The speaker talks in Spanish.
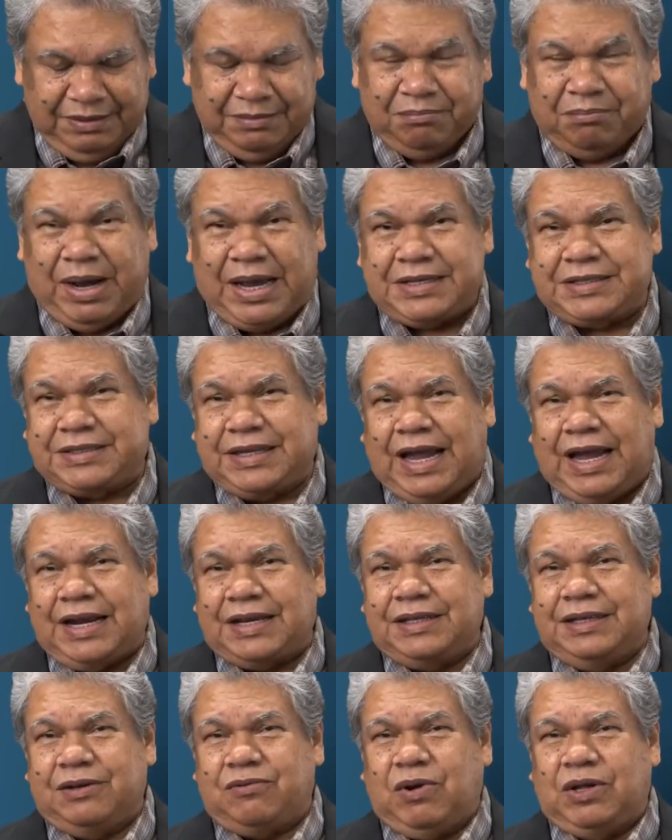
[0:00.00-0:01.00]
Más
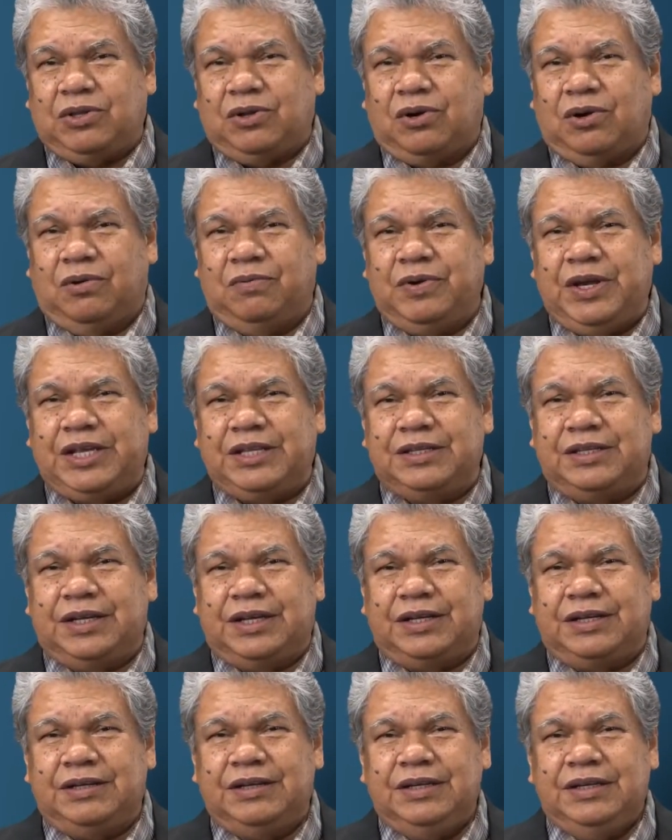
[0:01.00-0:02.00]
tarde, cuando lo
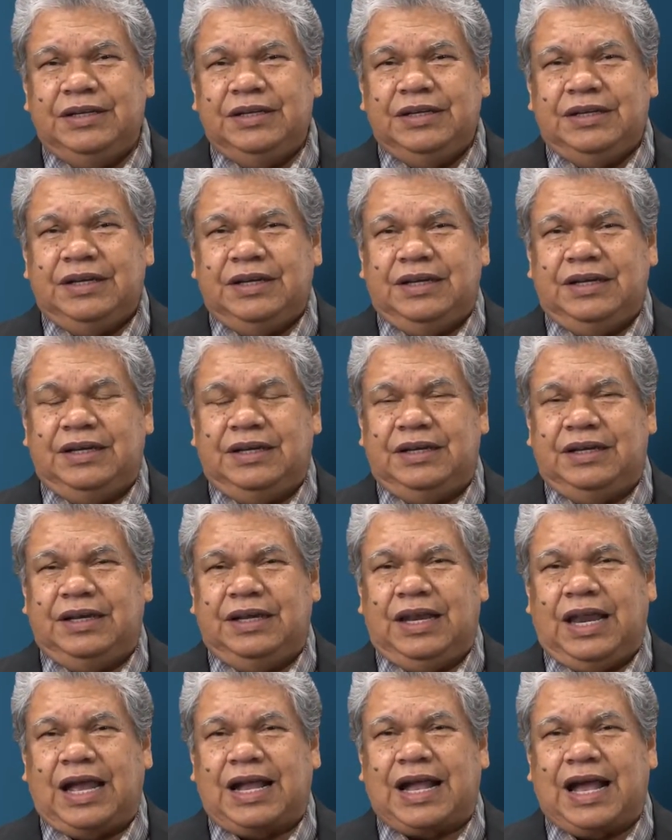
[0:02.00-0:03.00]
venden eh,
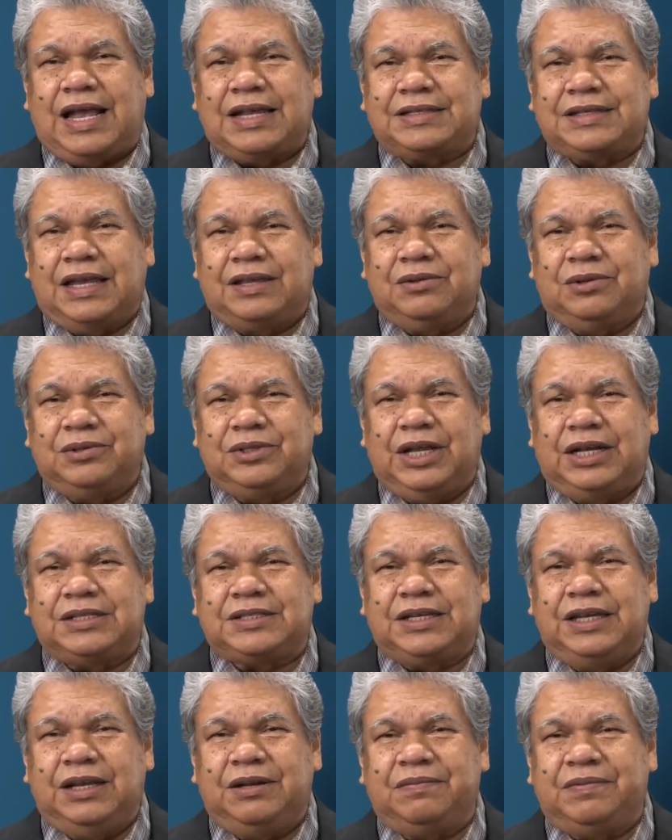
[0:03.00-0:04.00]
en la casa donde él
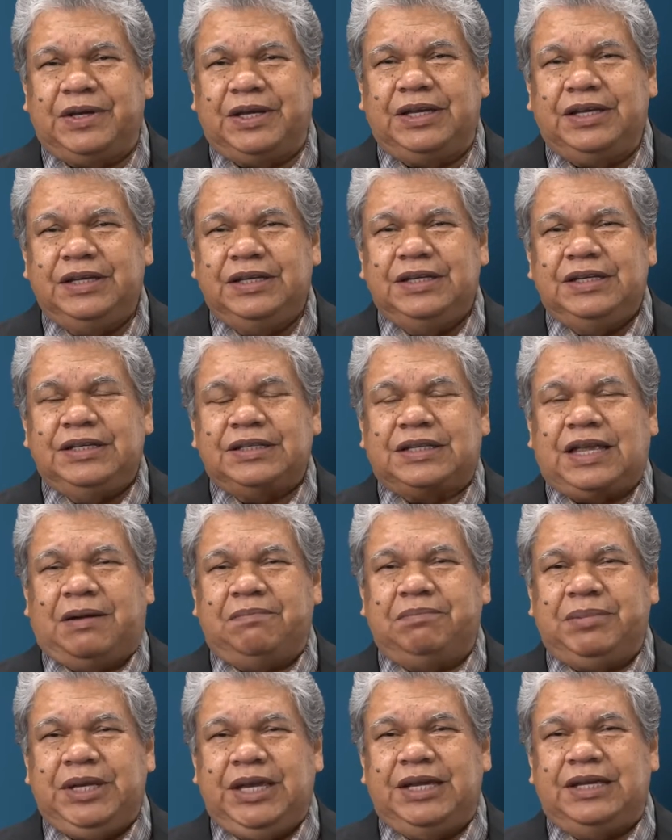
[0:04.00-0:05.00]
sirve,
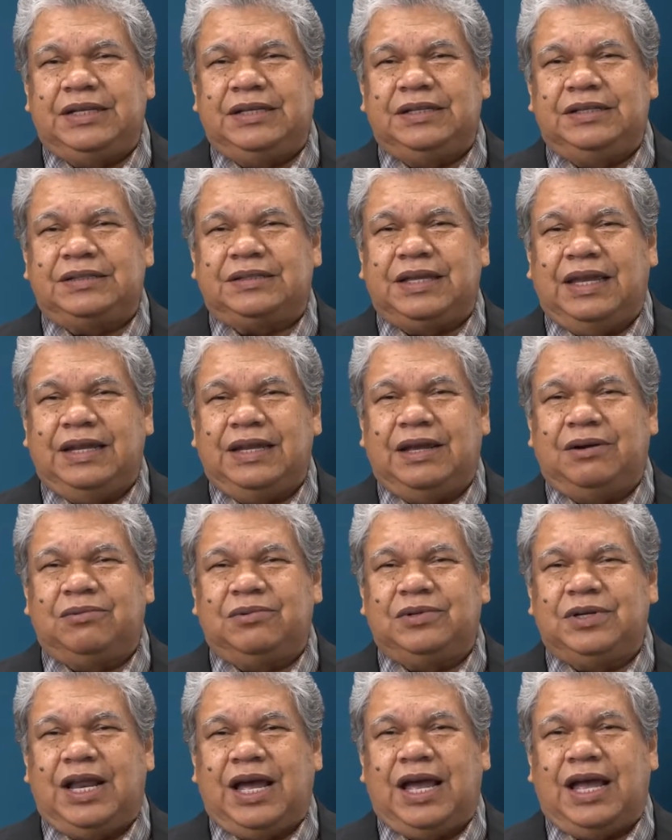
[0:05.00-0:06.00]
también tiene
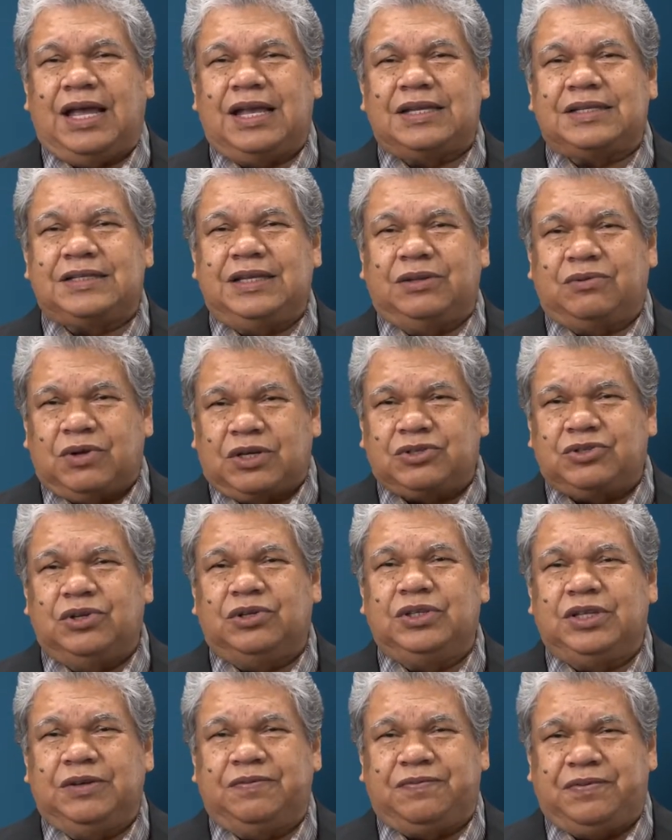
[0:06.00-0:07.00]
una
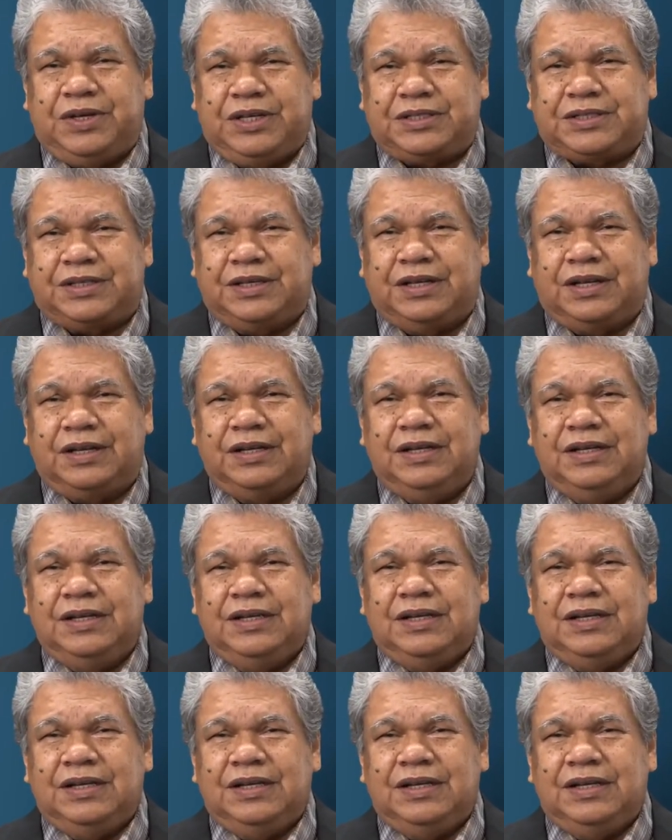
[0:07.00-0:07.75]
situación difícil.